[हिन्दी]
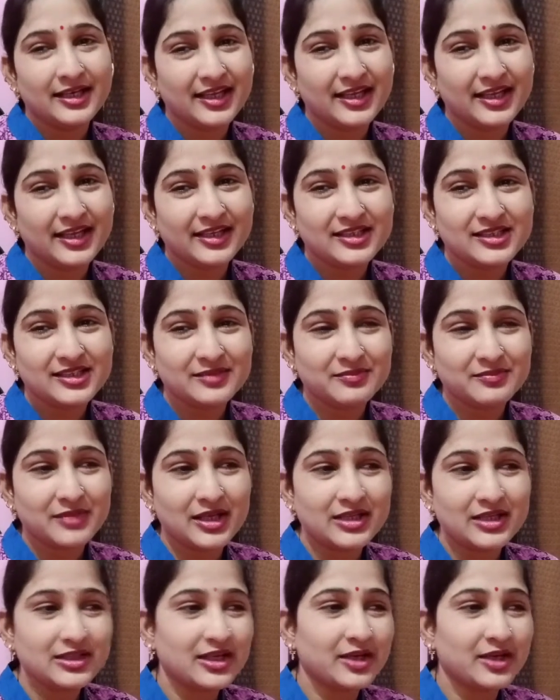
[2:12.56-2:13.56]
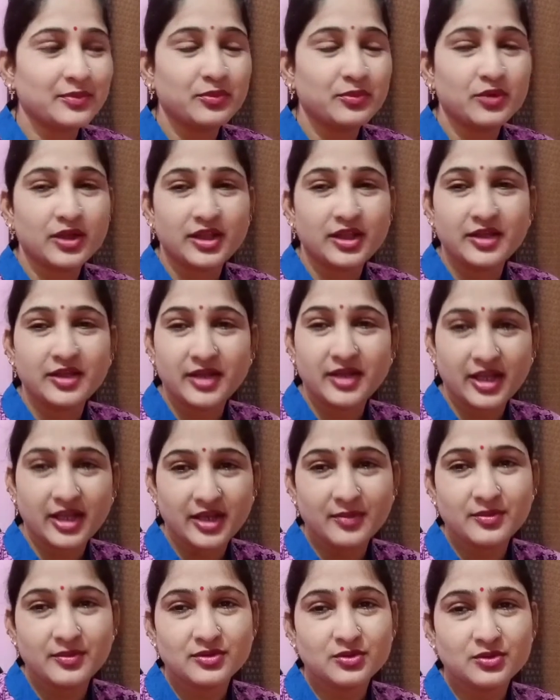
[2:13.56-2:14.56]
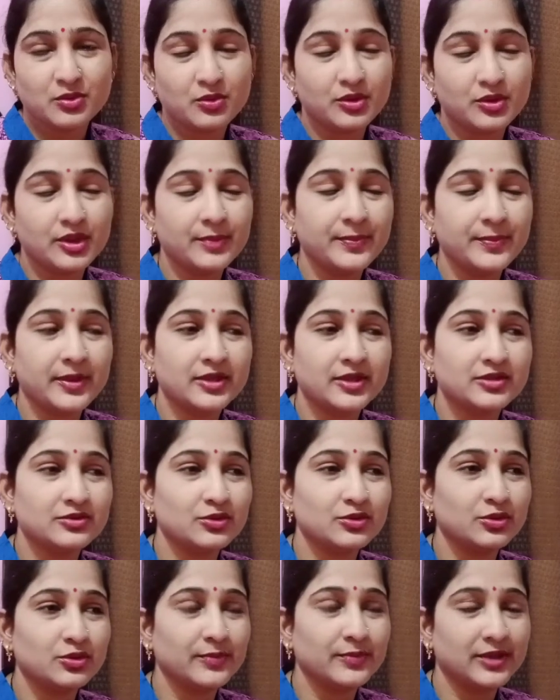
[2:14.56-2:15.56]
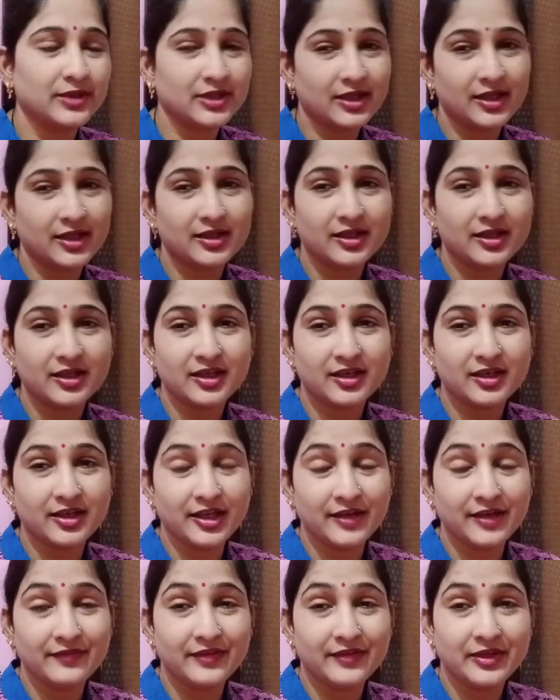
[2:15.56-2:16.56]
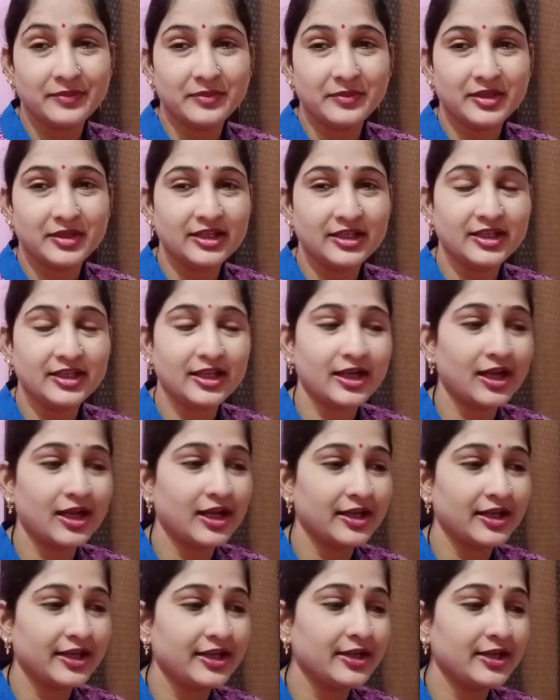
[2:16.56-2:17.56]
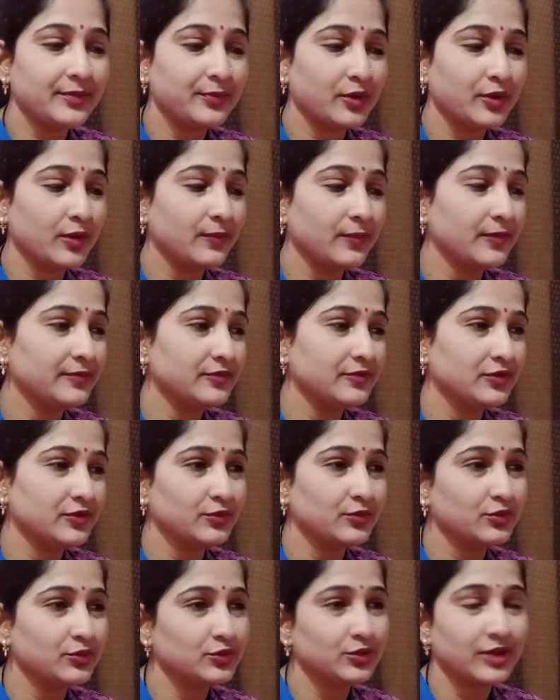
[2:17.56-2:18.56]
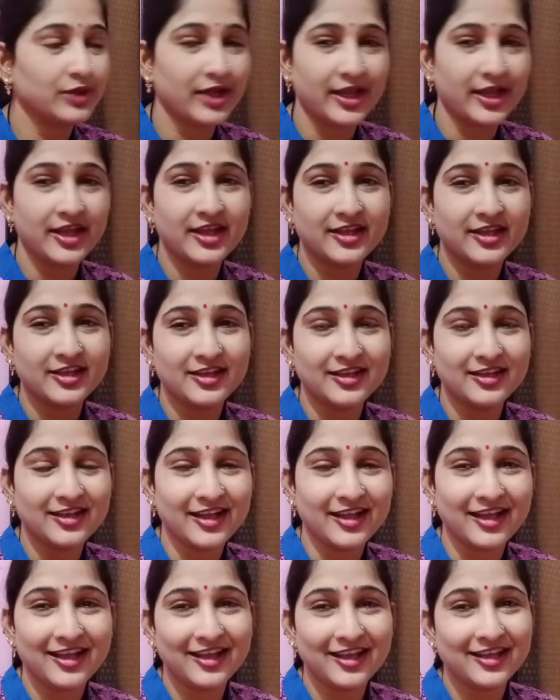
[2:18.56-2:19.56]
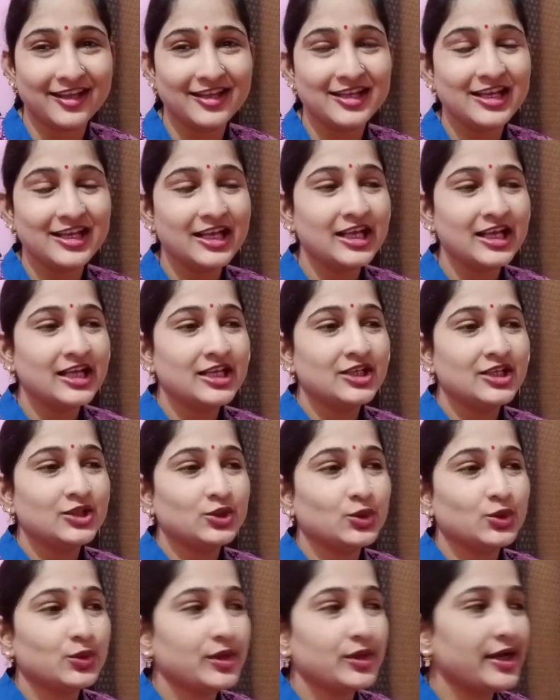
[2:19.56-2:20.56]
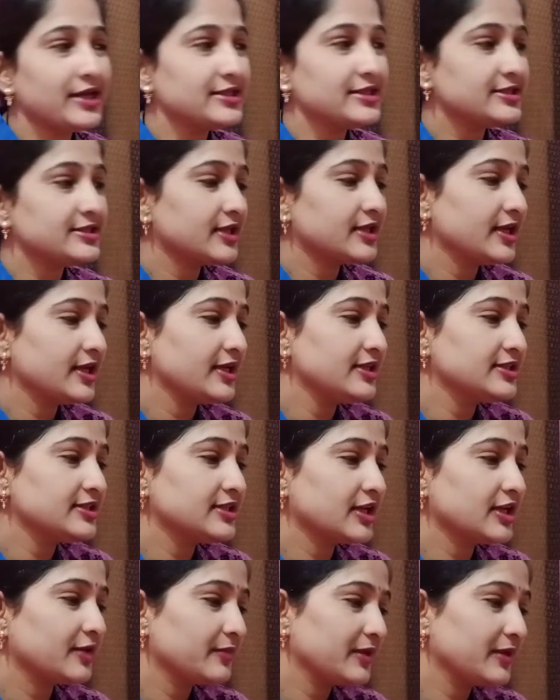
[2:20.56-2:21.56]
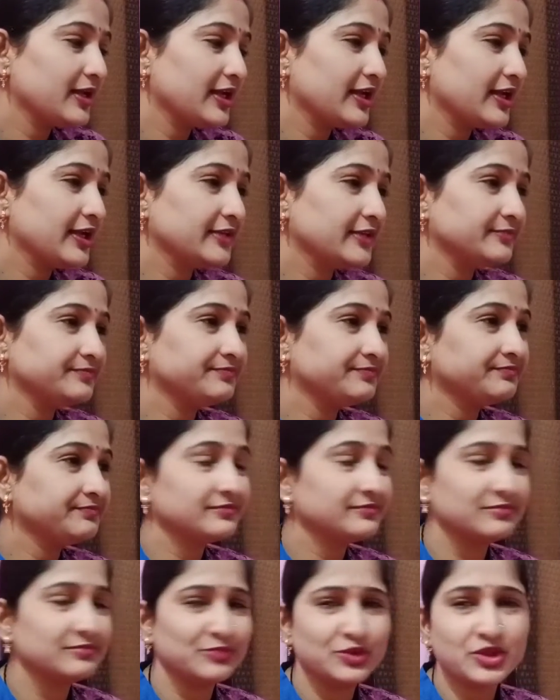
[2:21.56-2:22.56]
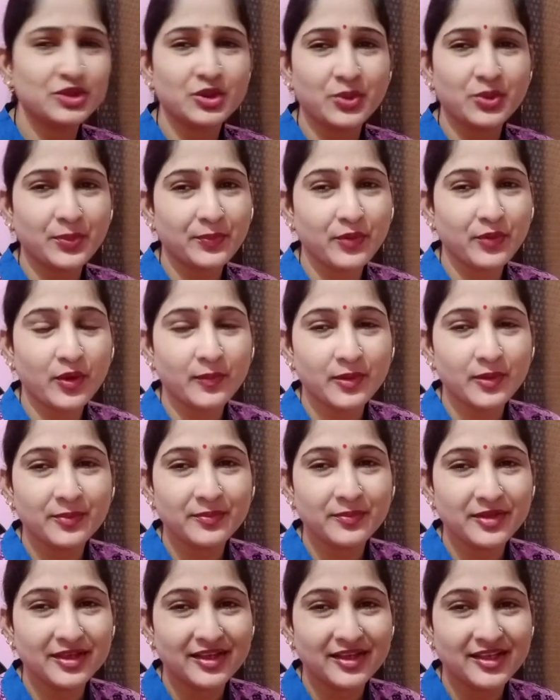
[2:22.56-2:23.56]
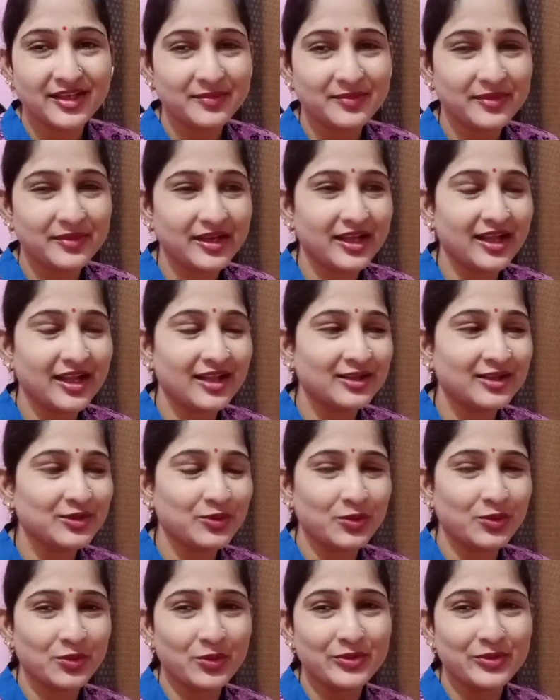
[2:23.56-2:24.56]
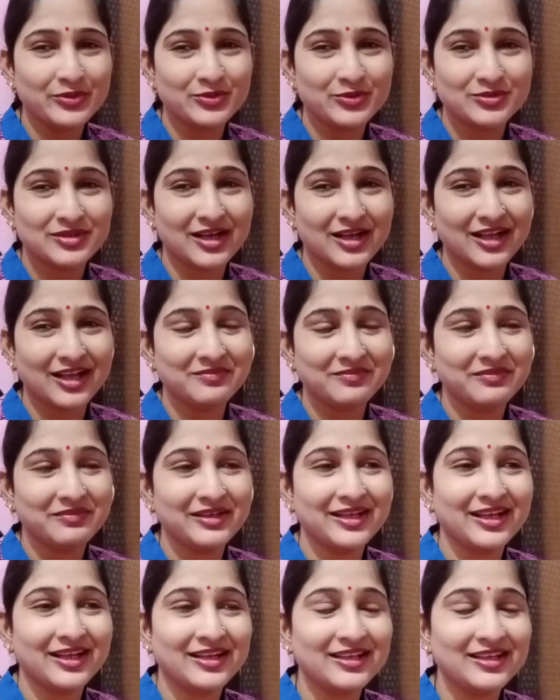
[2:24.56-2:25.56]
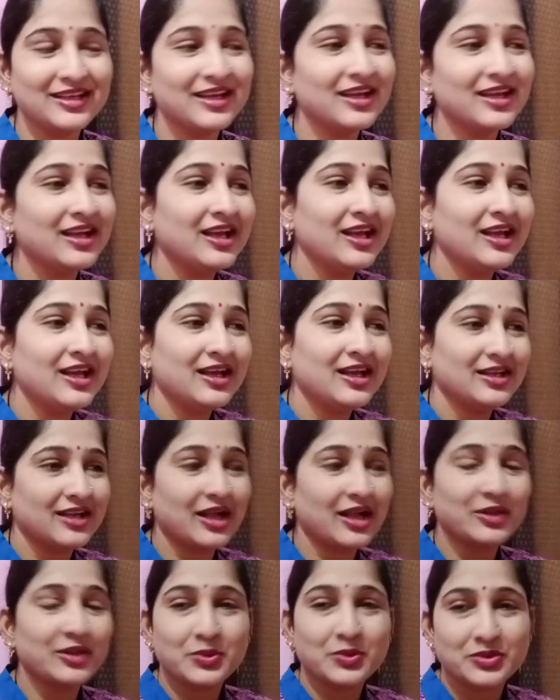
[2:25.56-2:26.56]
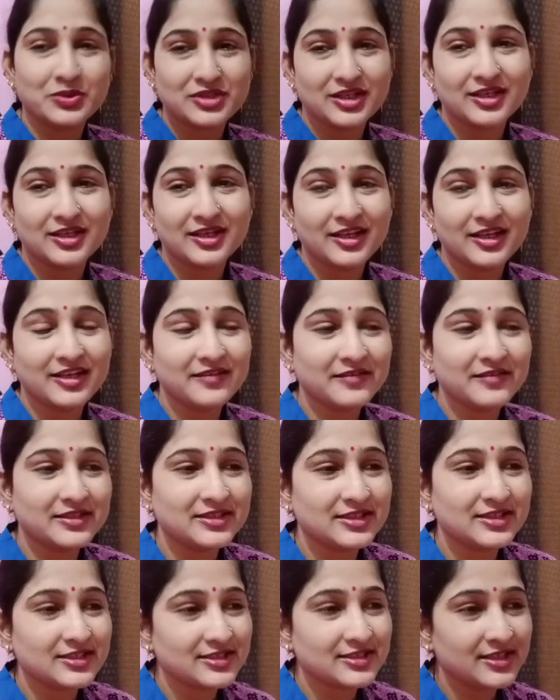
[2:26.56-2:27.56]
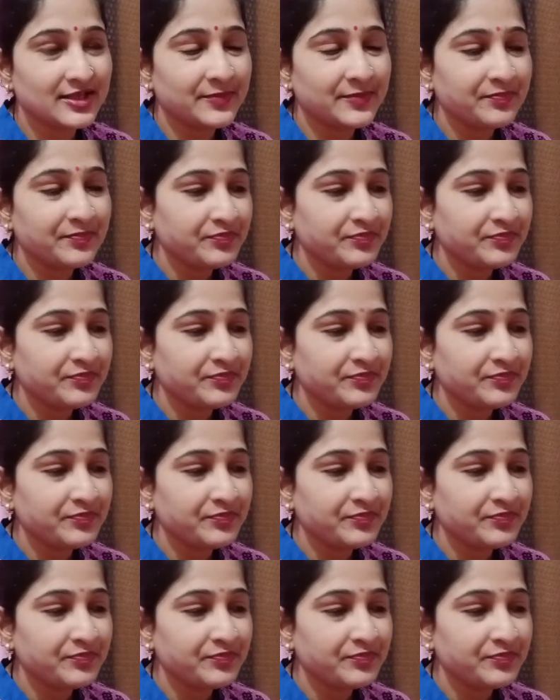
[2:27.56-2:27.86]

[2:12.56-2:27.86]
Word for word: लेकिन मैं अगर पूरे दिन नहीं भी सोऊंगी पर जो मतलब कहते हैं ना इवनिंग में नींद ना आने की प्रॉब्लम तो वो तो रहेगी ही रहेगी तो गाइज़ यही सब है लेकिन मुझे कोई प्रॉब्लम भी नहीं है मेरे हेल्थ को कोई नुकसान भी नहीं है रात को जगने की वजह से